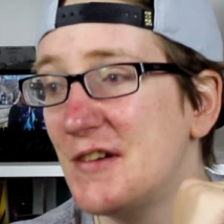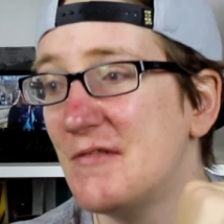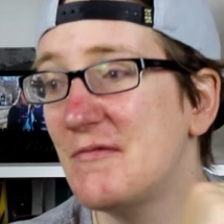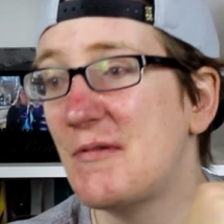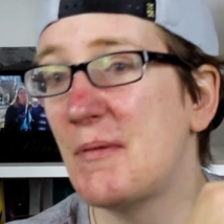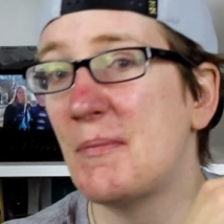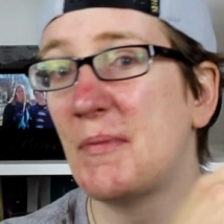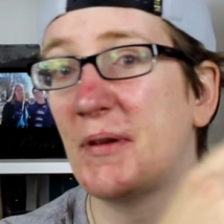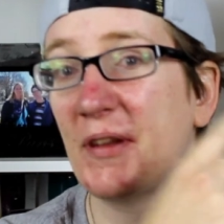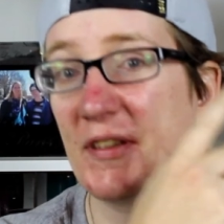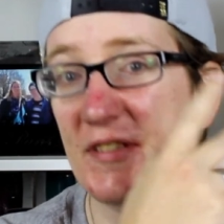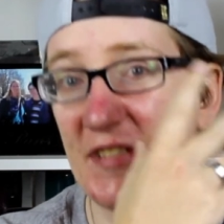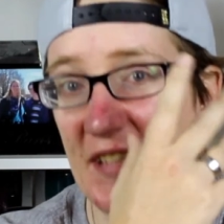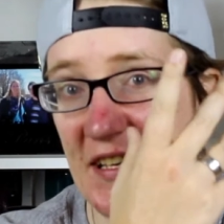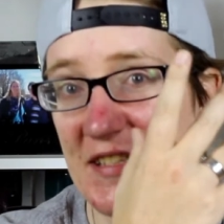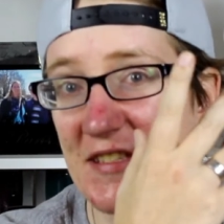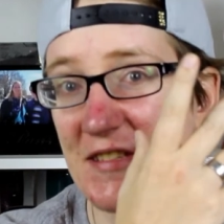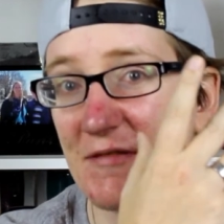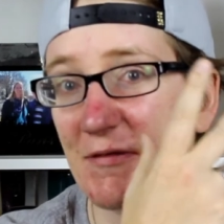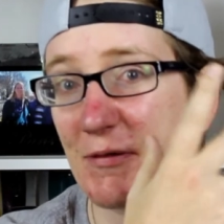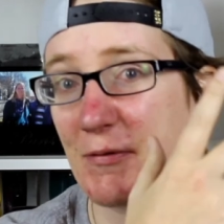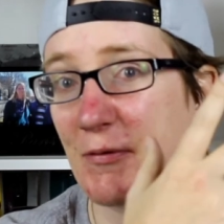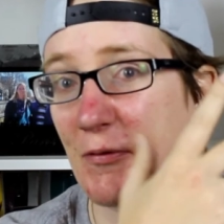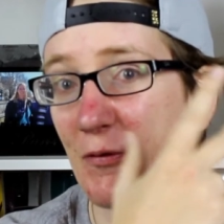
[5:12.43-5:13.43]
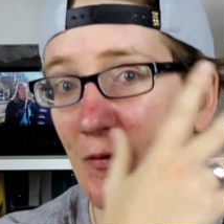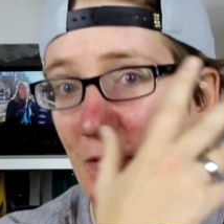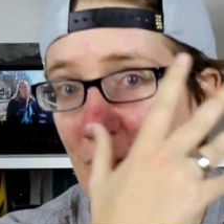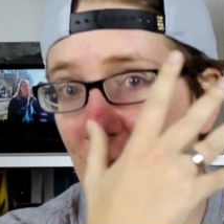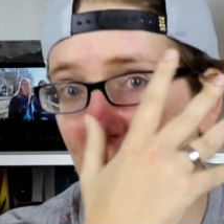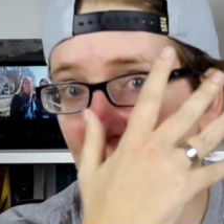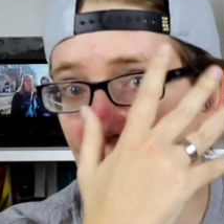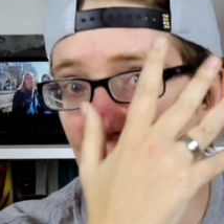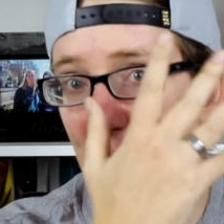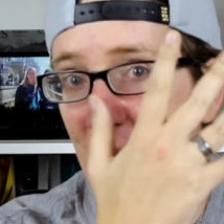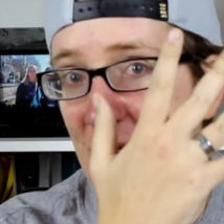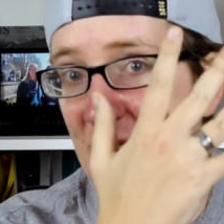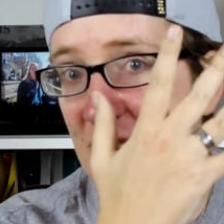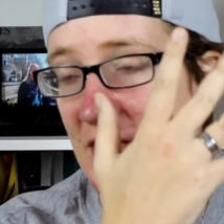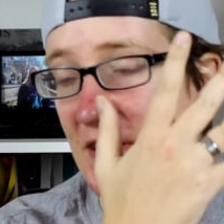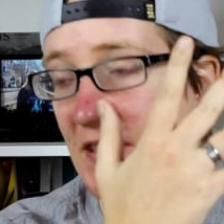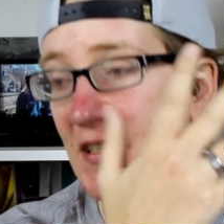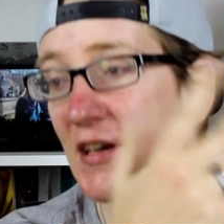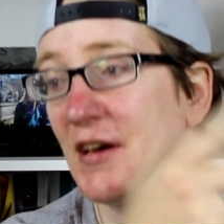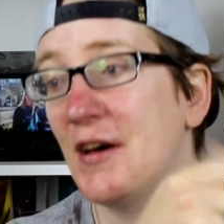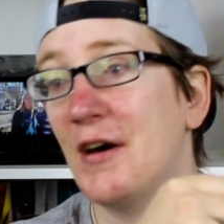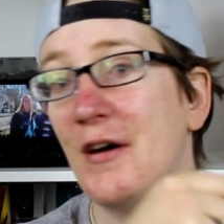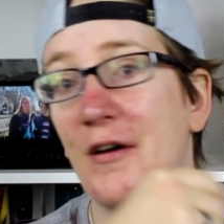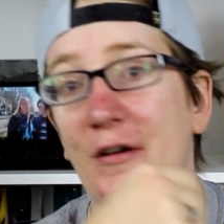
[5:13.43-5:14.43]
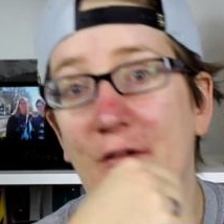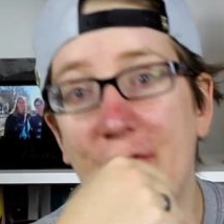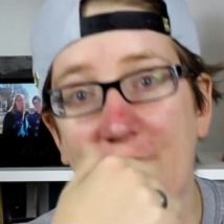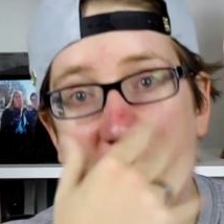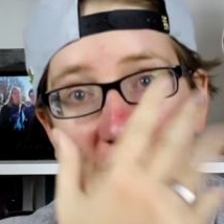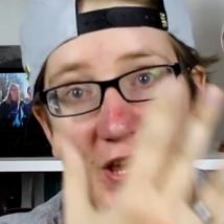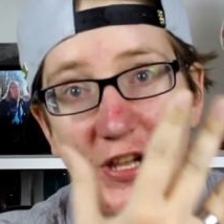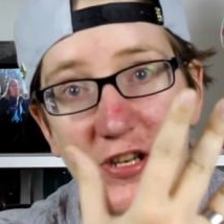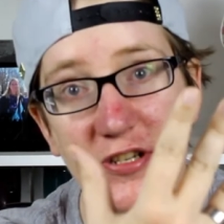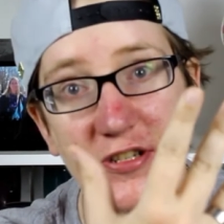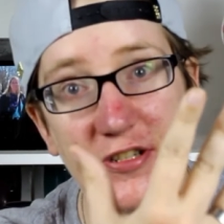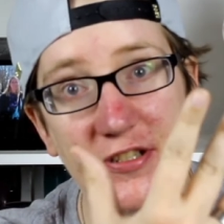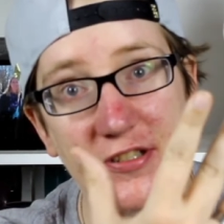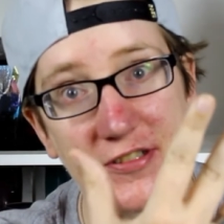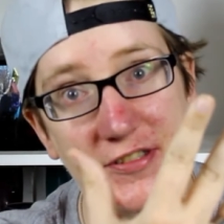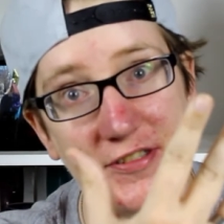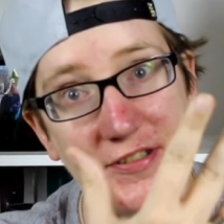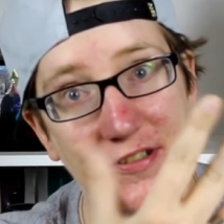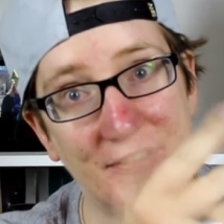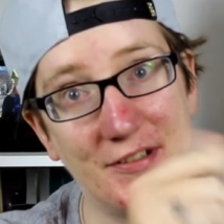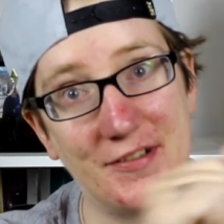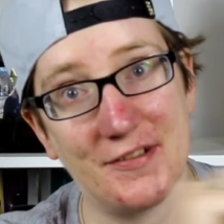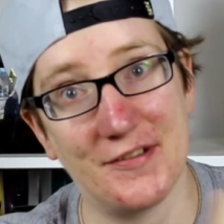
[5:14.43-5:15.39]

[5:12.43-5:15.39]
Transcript: Wenn man das erste, was man für eine Firma sieht, falsch ist.